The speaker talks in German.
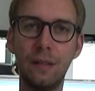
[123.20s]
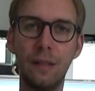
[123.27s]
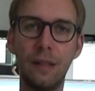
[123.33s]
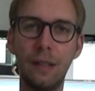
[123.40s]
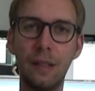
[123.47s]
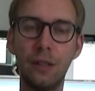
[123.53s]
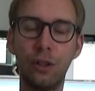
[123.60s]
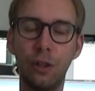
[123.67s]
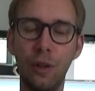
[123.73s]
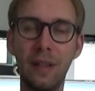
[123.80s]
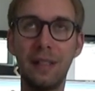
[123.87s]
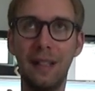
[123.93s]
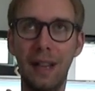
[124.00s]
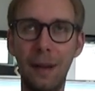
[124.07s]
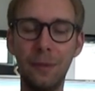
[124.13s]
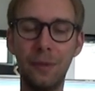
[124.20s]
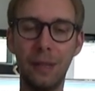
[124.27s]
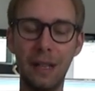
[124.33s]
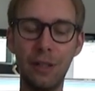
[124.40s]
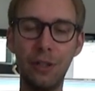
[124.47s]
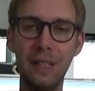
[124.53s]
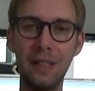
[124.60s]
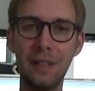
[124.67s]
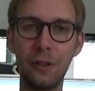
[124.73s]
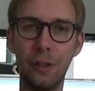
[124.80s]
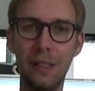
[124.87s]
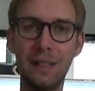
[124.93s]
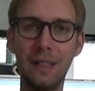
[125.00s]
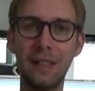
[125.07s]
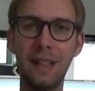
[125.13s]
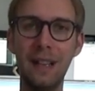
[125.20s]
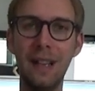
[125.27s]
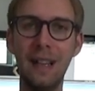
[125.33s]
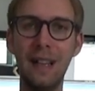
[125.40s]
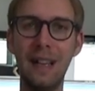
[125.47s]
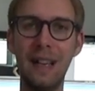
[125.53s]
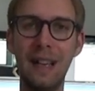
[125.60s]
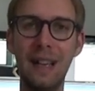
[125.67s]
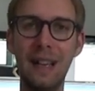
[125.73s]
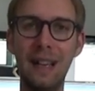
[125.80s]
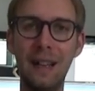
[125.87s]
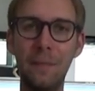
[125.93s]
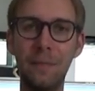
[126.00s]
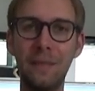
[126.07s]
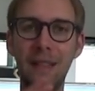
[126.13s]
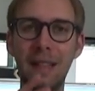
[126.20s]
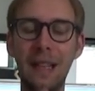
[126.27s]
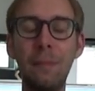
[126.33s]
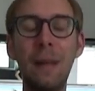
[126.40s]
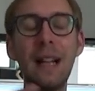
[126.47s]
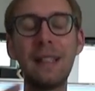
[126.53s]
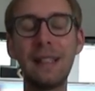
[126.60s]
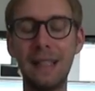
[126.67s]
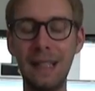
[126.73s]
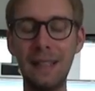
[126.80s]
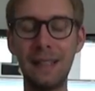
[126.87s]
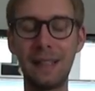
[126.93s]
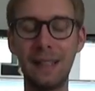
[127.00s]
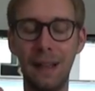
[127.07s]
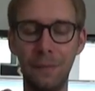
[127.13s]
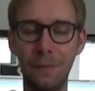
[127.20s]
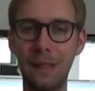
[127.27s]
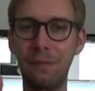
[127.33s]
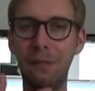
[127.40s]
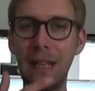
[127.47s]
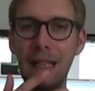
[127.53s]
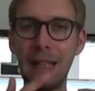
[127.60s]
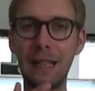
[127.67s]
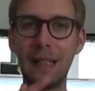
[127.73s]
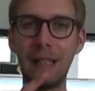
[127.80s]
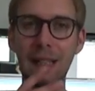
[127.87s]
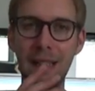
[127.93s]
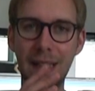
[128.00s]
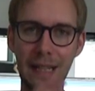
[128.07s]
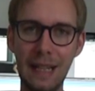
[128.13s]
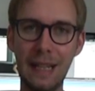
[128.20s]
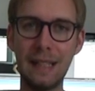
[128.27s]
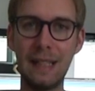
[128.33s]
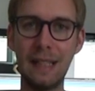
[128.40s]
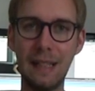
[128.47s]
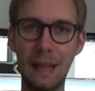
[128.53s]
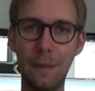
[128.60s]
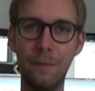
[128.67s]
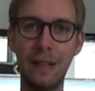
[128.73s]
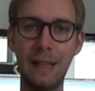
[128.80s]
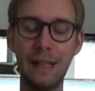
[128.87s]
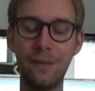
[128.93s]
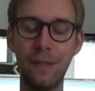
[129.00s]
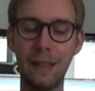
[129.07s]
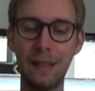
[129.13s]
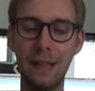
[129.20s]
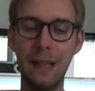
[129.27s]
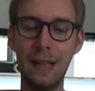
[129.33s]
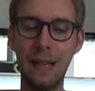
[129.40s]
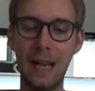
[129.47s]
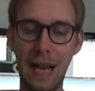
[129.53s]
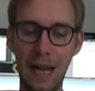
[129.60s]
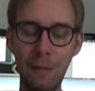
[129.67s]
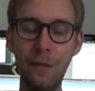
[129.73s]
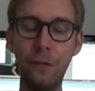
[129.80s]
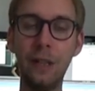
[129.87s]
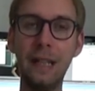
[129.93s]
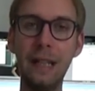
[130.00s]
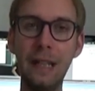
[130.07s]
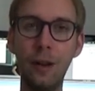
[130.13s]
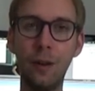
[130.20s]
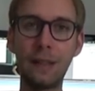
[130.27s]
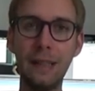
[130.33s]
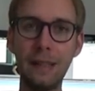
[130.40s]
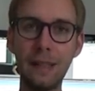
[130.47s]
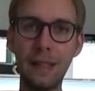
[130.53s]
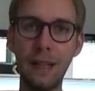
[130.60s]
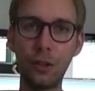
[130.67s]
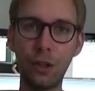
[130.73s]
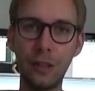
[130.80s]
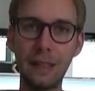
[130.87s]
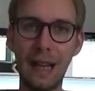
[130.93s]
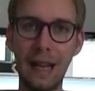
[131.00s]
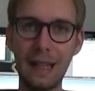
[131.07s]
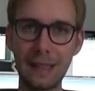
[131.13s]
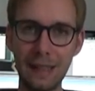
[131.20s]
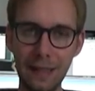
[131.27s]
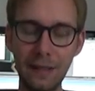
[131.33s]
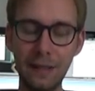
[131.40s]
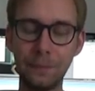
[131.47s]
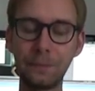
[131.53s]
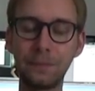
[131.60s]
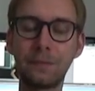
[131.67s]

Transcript: äh, entschlossen habt oder entschließen solltet, ähm, dann macht es nächstes Jahr. Wirklich sehr, sehr, sehr empfehlenswert. Aber für die, die auch dieses Jahr schon da sind,